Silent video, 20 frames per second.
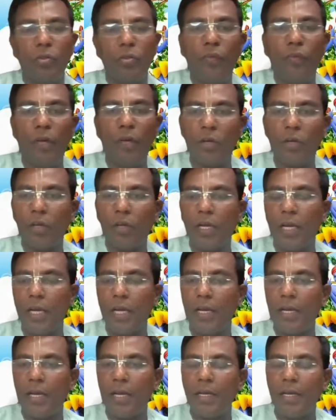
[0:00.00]
ధ్రువుడి యొక్క
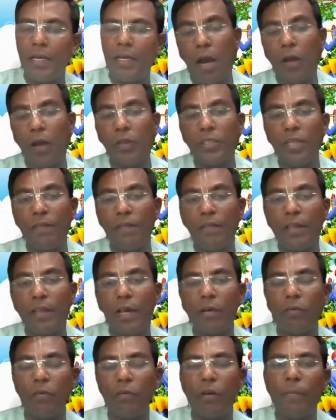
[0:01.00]
ఆలోచన
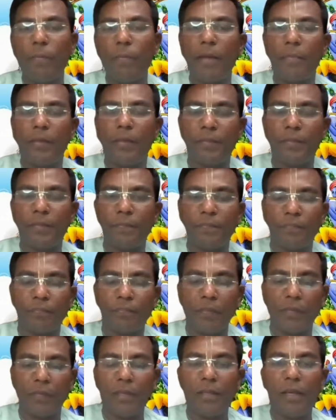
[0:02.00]
విధానం కూడా మారిపోయింది
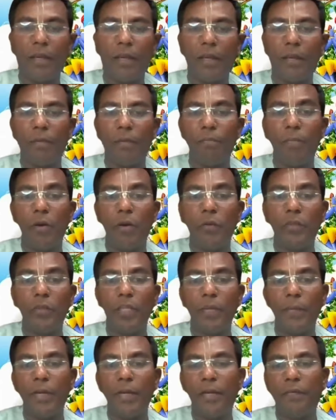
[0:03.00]
అంటే
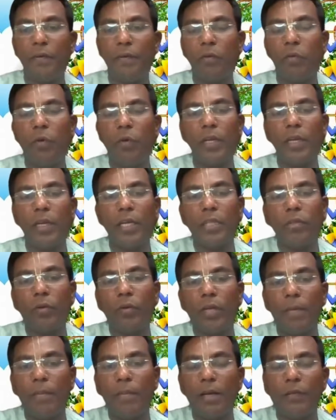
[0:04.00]
భౌతికమైనటువంటి
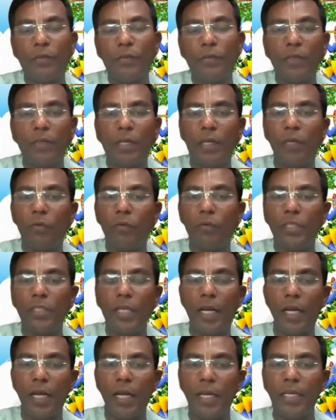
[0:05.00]
కోరికలతోటే భగవంతుడి దగ్గరికి
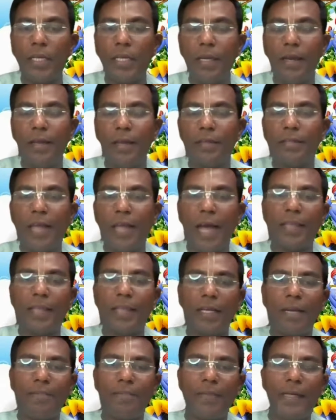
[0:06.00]
వచ్చినా కానీ
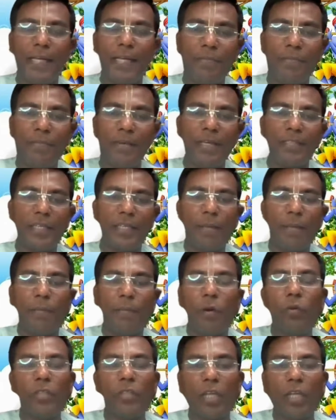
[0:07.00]
సాధన కంప్లీట్ అయిపోయేసరికి
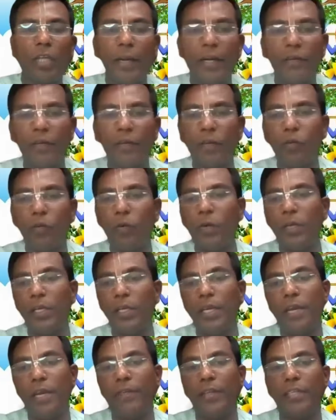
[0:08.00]
భౌతికమైనటువంటి కోరికలు
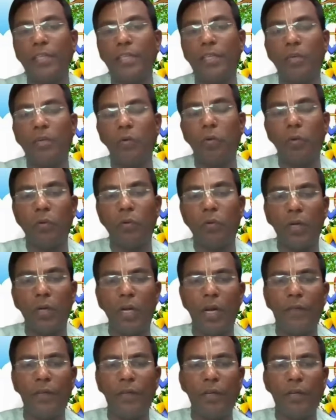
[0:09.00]
ఏవైతే తను
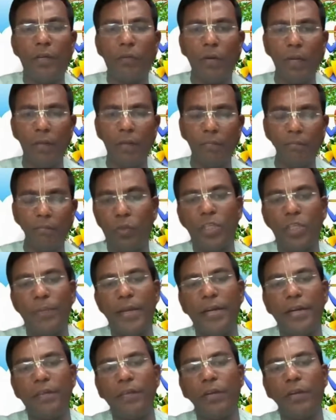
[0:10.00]
కోరుకున్నాడో అవన్నీ కూడా
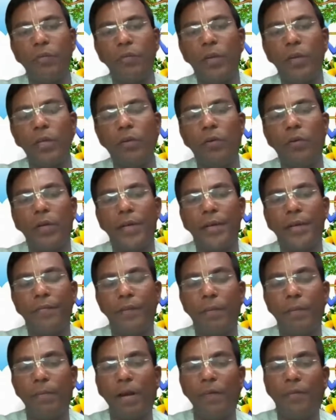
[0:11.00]
తుచ్చమైనటువంటి కోరికలు
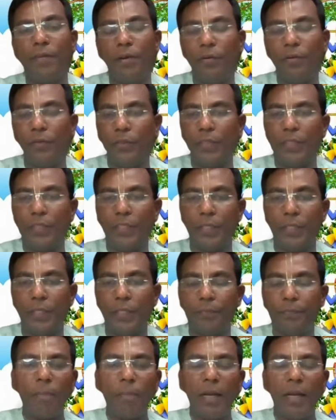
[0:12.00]
అనేటువంటి భావంలోకి వచ్చేసాడు
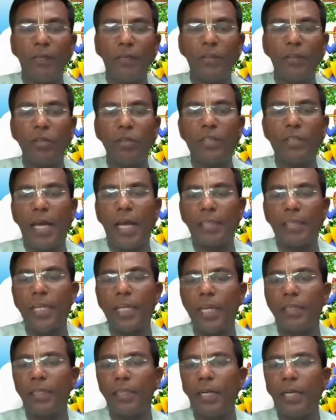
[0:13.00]
సో భగవంతుని
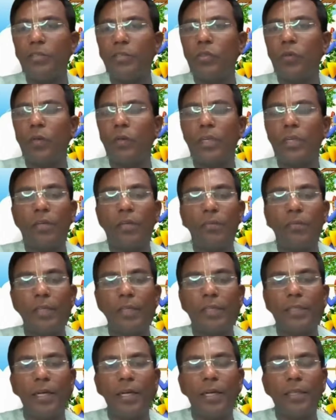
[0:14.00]
సాక్షాత్కరించుకున్న
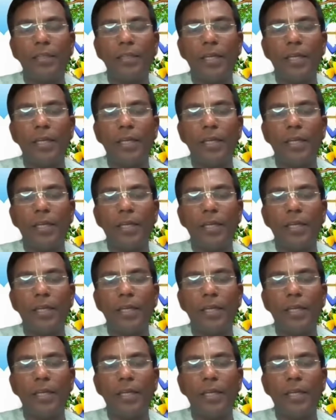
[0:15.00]
తర్వాత